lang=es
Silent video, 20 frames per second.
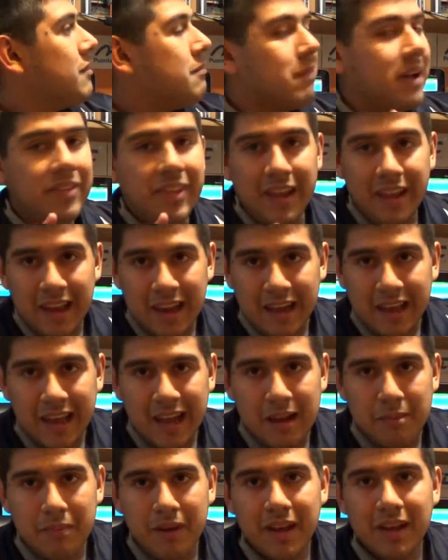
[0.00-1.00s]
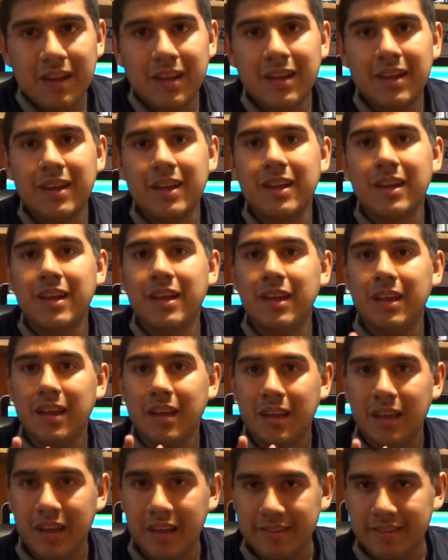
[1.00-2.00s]
Mantenga la calma.
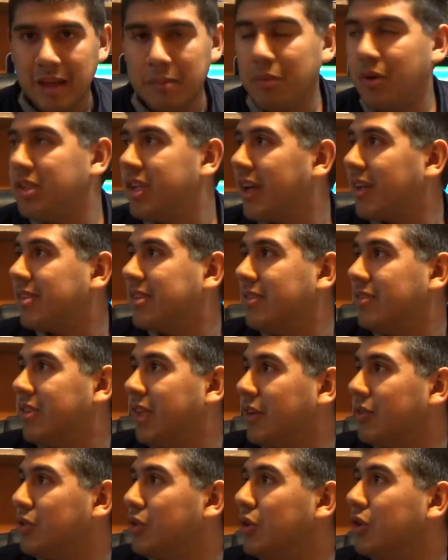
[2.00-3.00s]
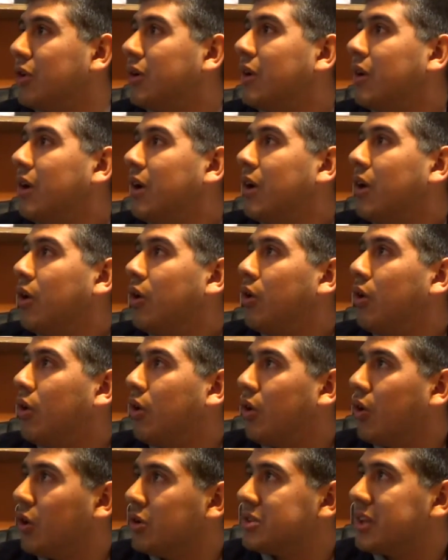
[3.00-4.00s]
Estamos ya sintiendo
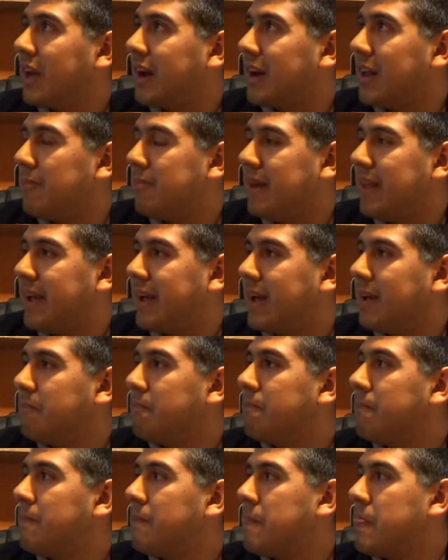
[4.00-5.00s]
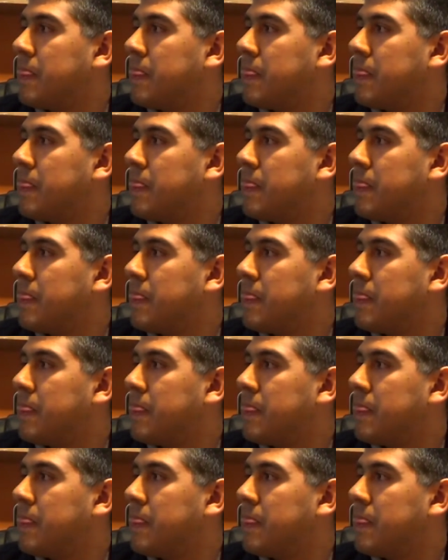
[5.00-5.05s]
otra réplica.